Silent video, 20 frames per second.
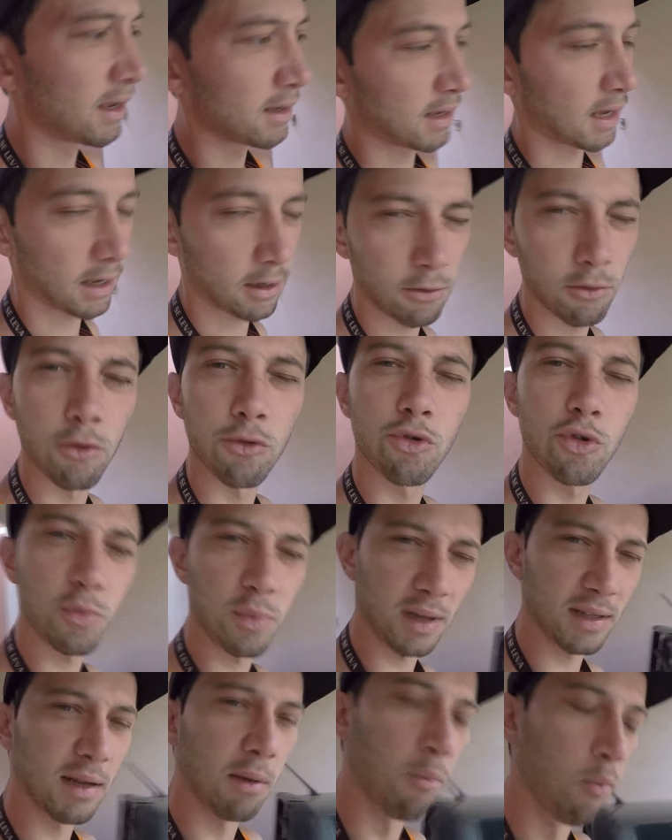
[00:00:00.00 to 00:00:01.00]
Que aqui no
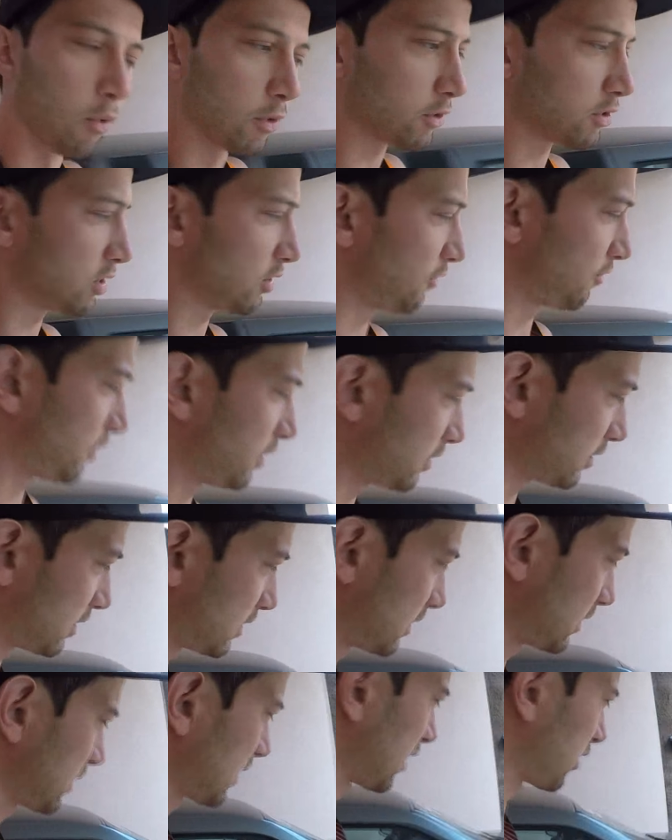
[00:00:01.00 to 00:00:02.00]
YouTube anda muito
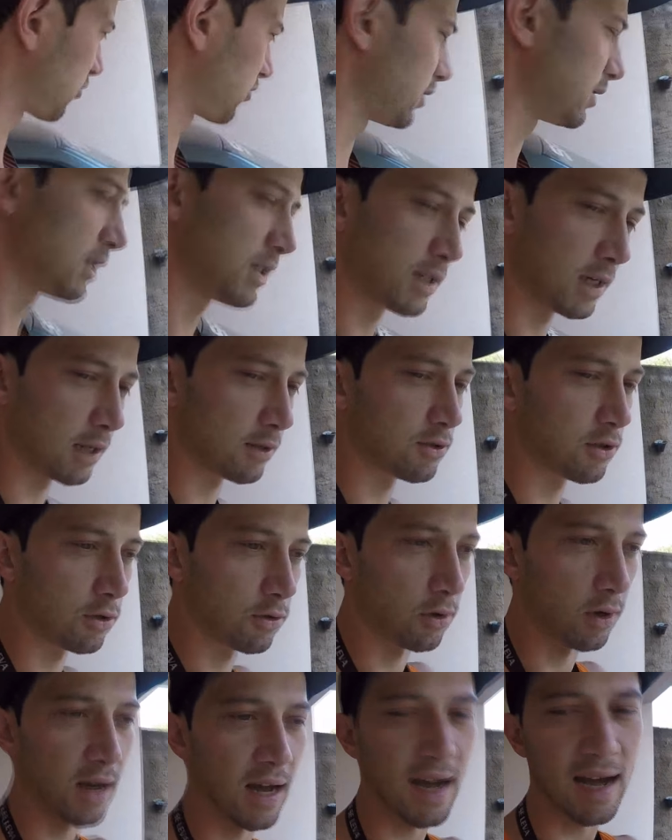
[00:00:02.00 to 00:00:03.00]
difícil essas questões de direitos
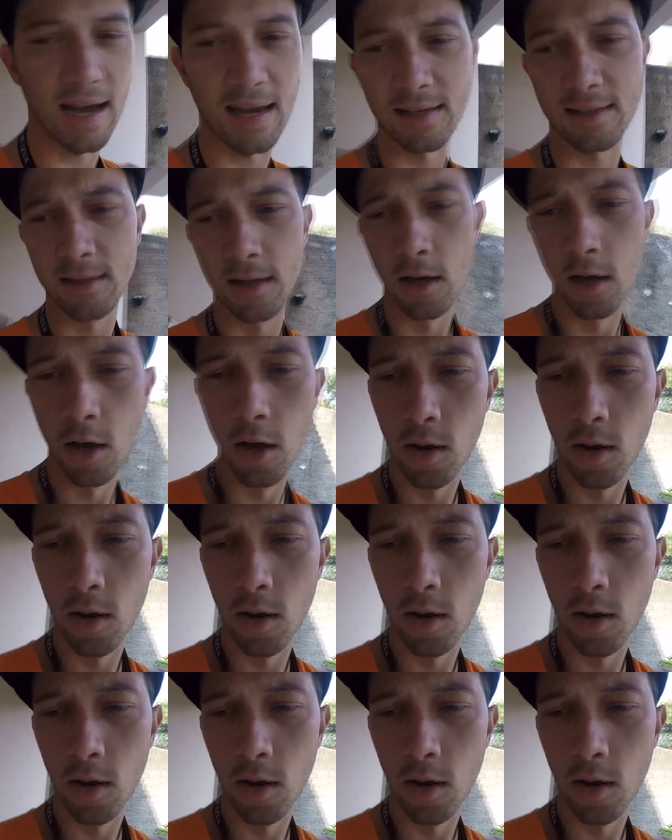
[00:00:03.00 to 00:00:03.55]
autorais,